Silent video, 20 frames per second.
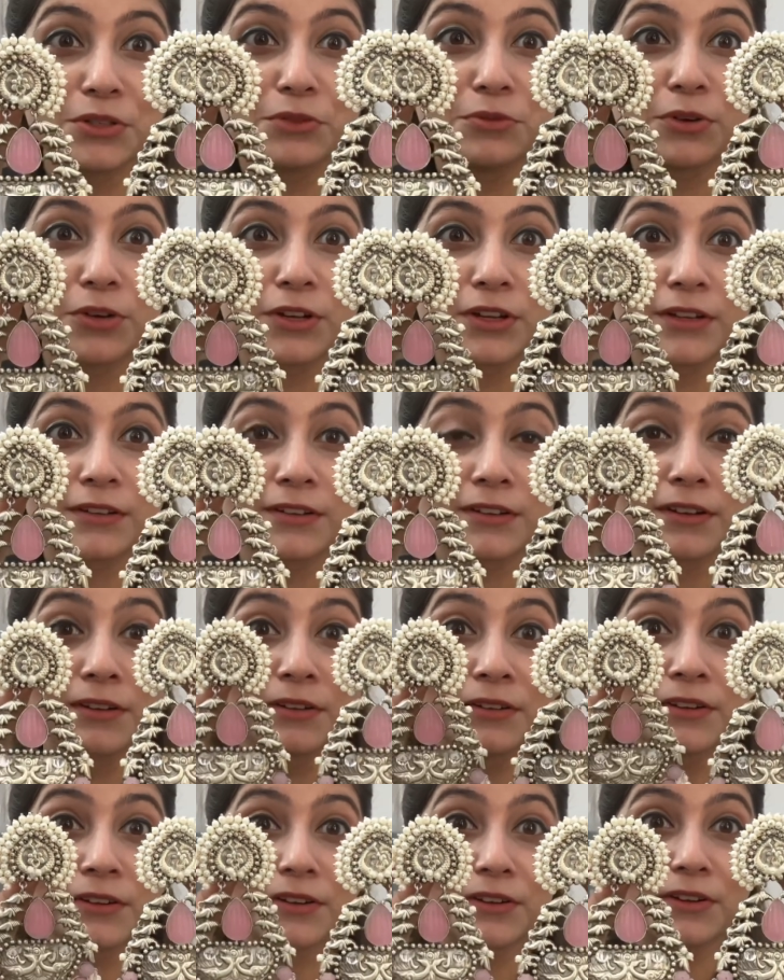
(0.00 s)
यू वॉर
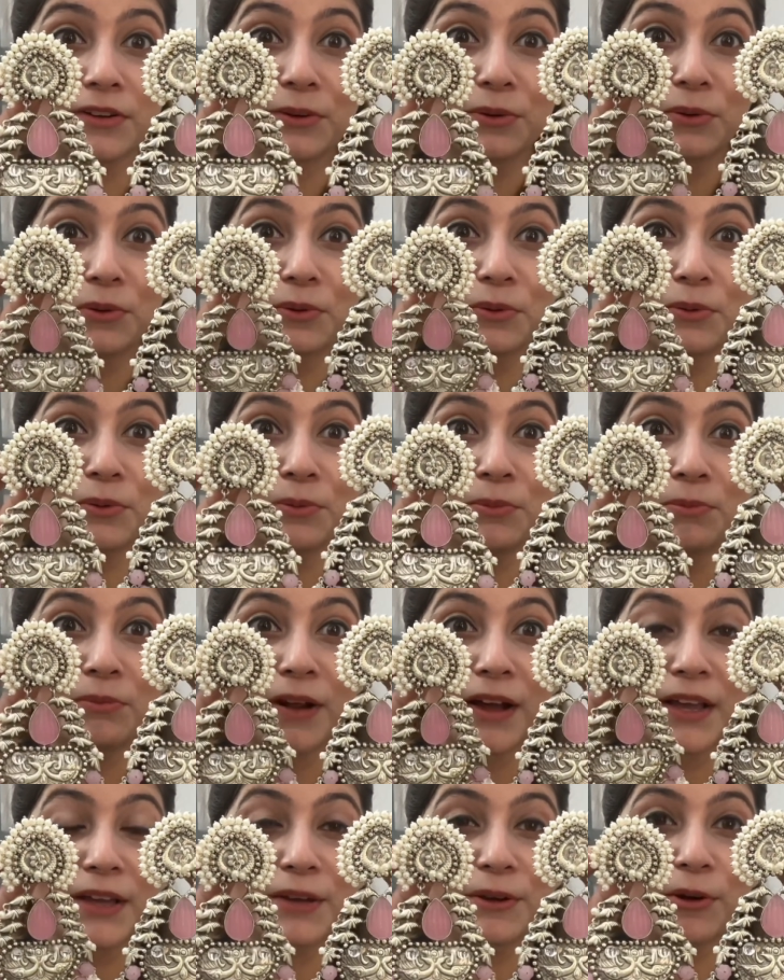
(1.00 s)
ओ
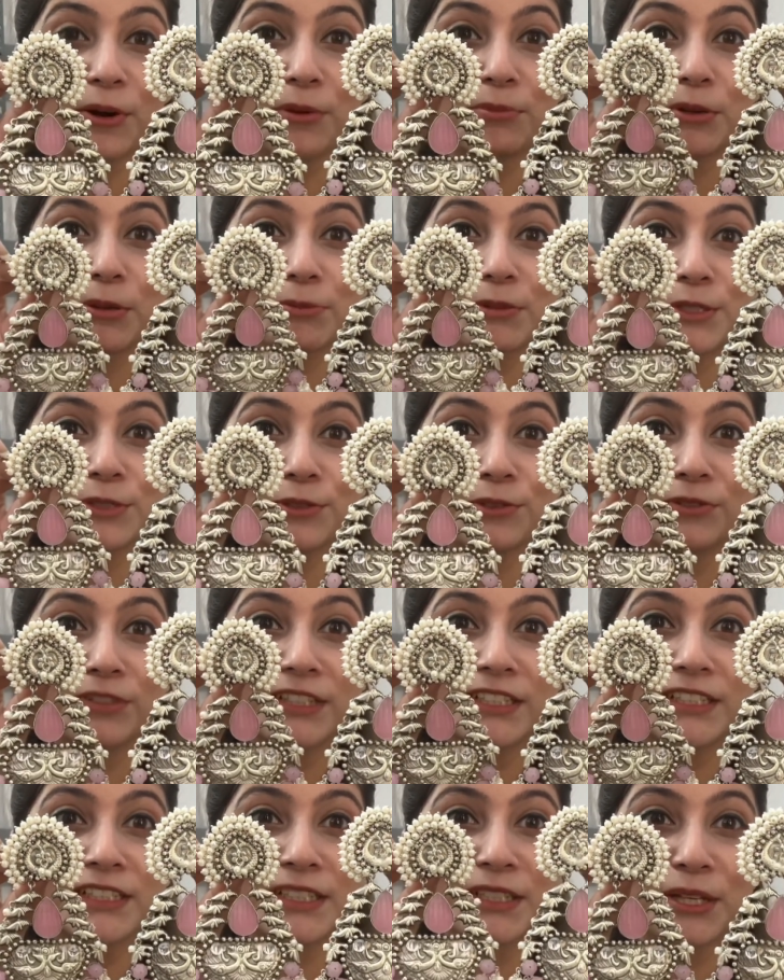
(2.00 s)
माई गॉड मेरे पास तो
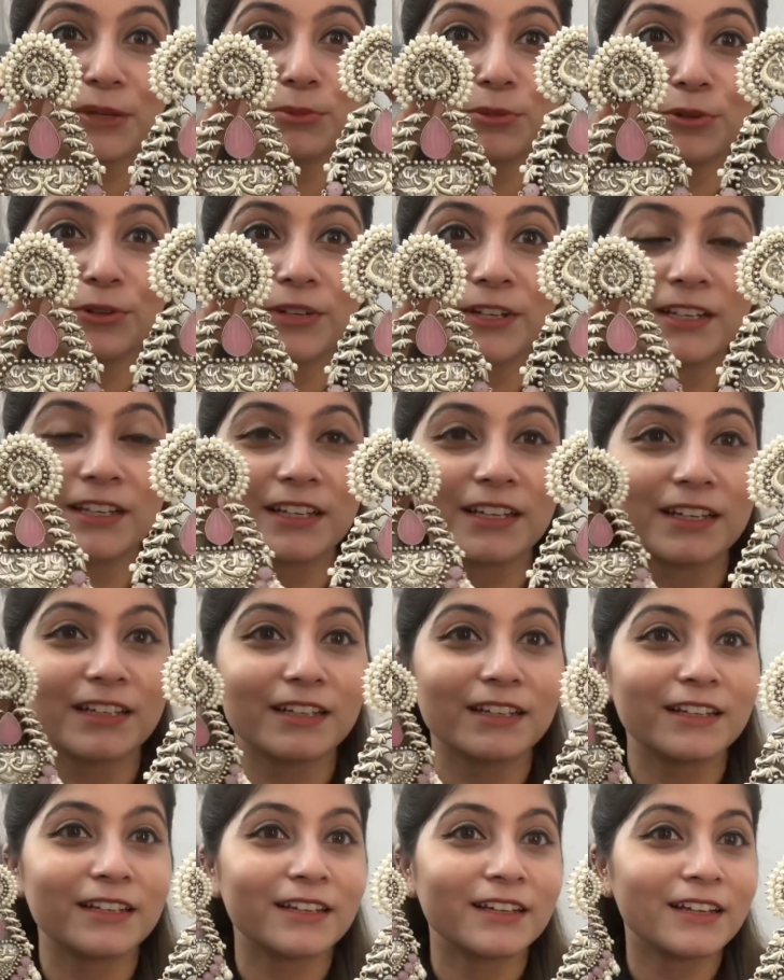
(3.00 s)
वर्ड्स ही नहीं है बोलने के
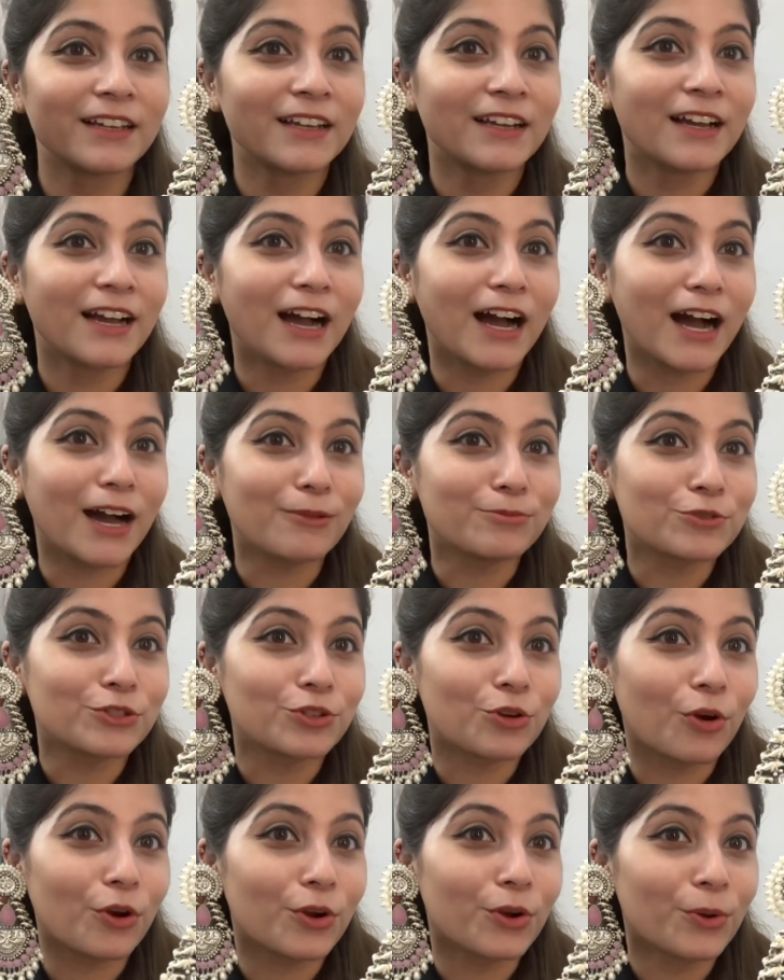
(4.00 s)
लिए आप
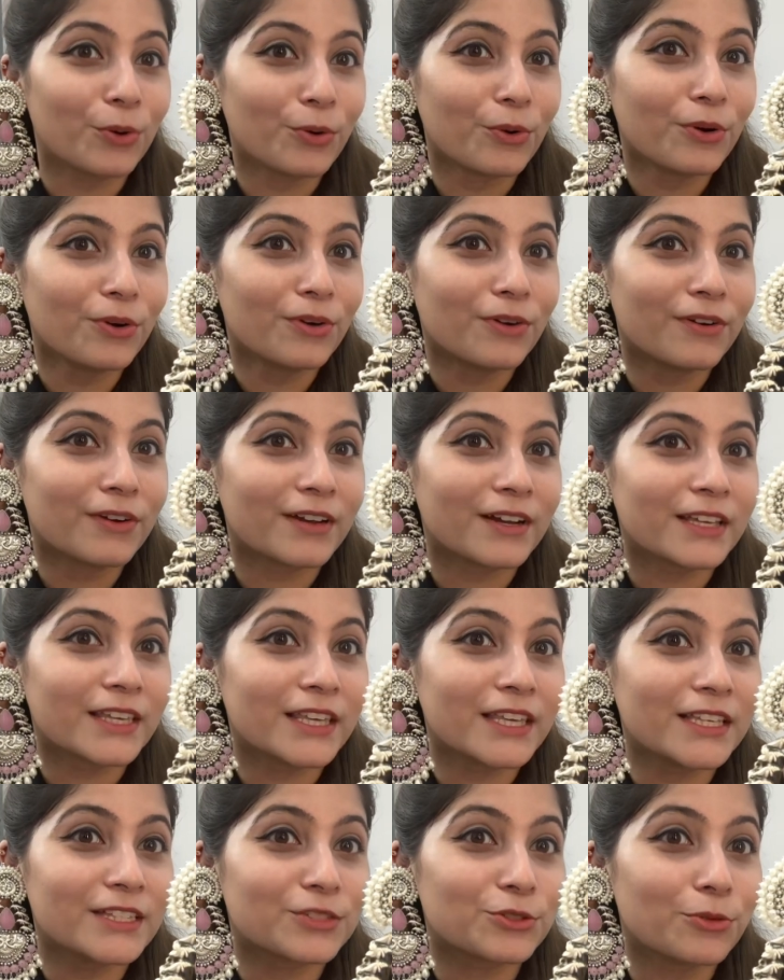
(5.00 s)
श्योर हो
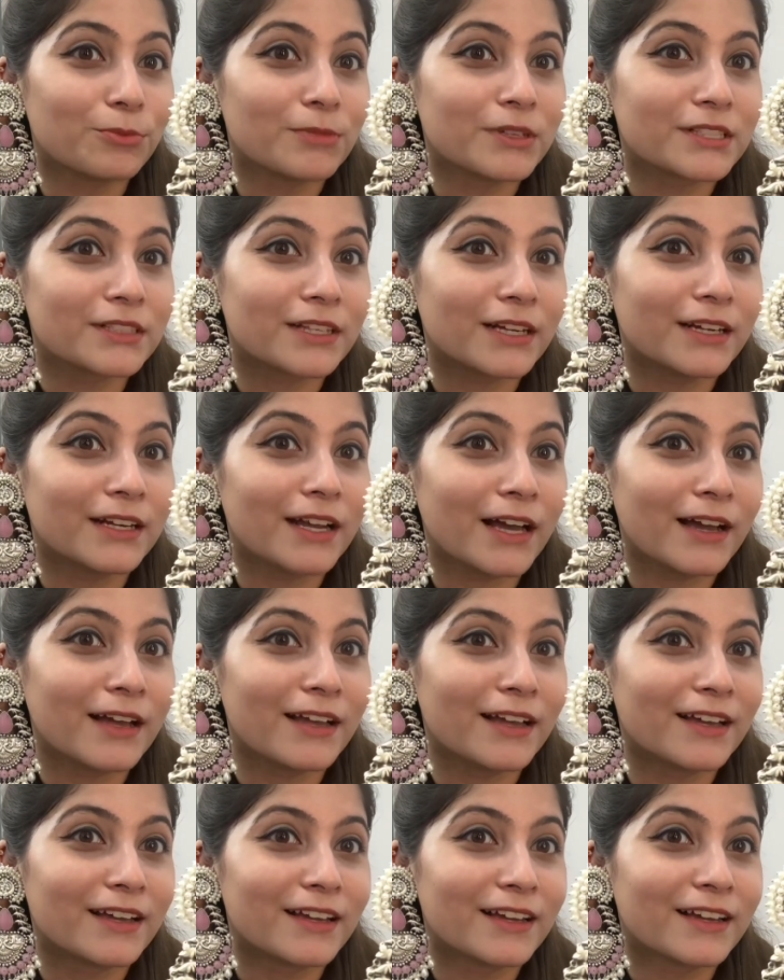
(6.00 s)
कि इसको मिस करना है